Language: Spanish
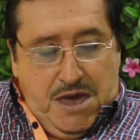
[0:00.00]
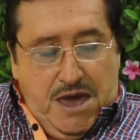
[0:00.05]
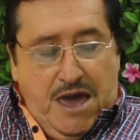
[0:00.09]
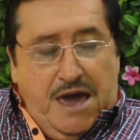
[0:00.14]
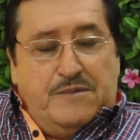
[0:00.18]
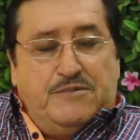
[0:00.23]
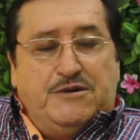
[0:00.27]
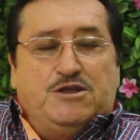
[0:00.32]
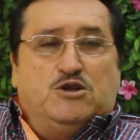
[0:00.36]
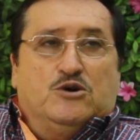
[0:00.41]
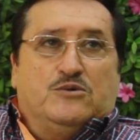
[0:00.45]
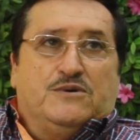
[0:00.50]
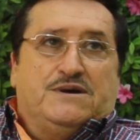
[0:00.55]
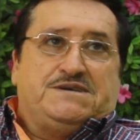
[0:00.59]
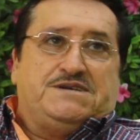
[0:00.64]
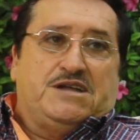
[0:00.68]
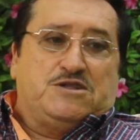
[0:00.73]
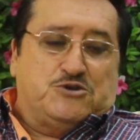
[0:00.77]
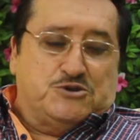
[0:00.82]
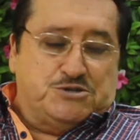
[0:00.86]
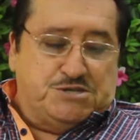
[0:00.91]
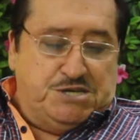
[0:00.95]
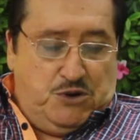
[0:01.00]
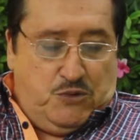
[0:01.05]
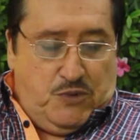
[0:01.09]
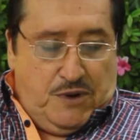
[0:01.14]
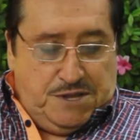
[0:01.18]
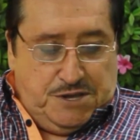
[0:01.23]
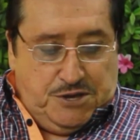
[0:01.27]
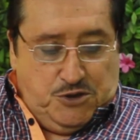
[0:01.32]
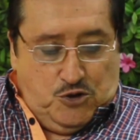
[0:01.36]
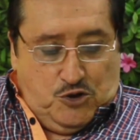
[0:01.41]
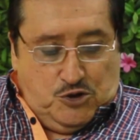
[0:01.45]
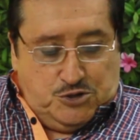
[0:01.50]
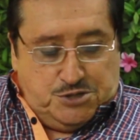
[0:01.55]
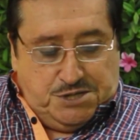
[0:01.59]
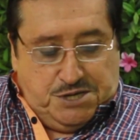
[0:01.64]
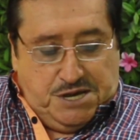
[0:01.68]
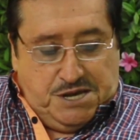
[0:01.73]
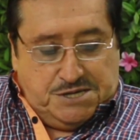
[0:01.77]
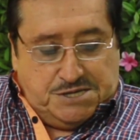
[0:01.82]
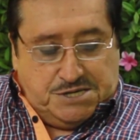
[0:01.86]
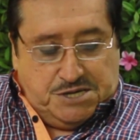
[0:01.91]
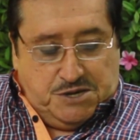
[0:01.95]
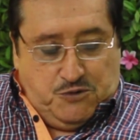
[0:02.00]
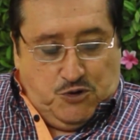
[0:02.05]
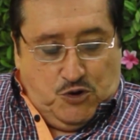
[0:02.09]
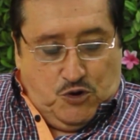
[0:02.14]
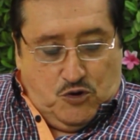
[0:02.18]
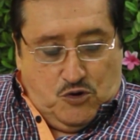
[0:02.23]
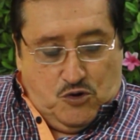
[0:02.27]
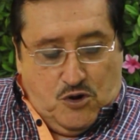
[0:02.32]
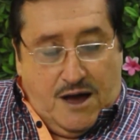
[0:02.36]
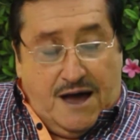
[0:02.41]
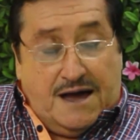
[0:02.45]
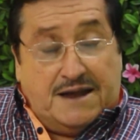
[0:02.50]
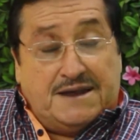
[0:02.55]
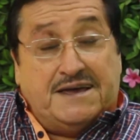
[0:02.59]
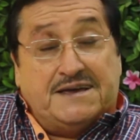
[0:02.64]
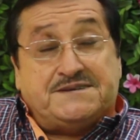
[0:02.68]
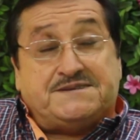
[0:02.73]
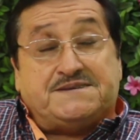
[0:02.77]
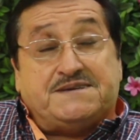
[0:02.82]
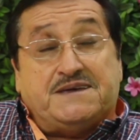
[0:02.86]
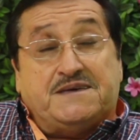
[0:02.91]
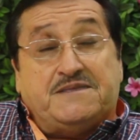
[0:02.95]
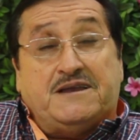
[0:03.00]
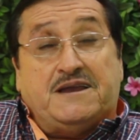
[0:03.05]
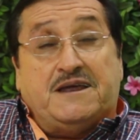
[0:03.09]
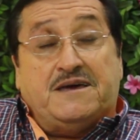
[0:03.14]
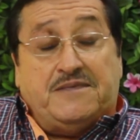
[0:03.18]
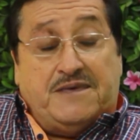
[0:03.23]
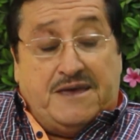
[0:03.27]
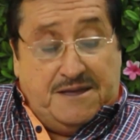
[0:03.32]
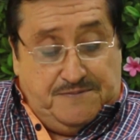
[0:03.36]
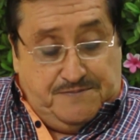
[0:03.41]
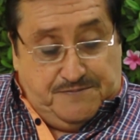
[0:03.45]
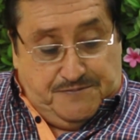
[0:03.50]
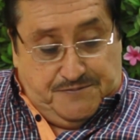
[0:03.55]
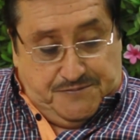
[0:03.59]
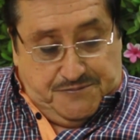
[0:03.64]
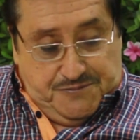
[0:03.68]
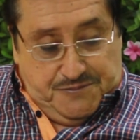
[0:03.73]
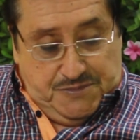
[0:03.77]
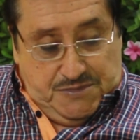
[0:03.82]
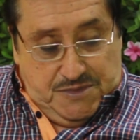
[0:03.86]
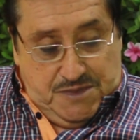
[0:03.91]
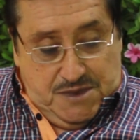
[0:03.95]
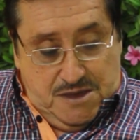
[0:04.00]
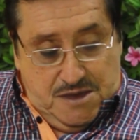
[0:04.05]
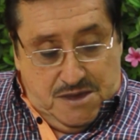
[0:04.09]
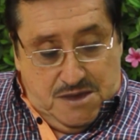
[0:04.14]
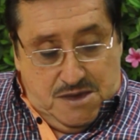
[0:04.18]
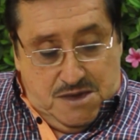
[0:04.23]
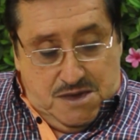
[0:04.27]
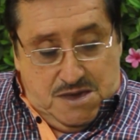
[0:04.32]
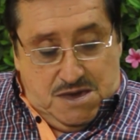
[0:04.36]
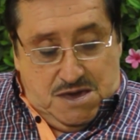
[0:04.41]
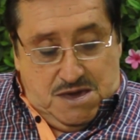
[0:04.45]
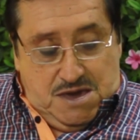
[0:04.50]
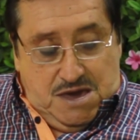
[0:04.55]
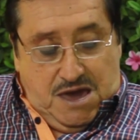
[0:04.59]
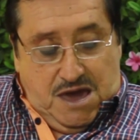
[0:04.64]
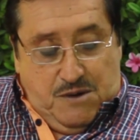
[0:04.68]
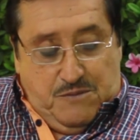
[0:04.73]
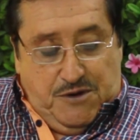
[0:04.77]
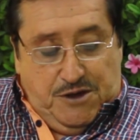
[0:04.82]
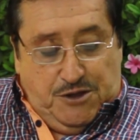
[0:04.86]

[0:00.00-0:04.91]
En 1952 escribió Al este del Edén, en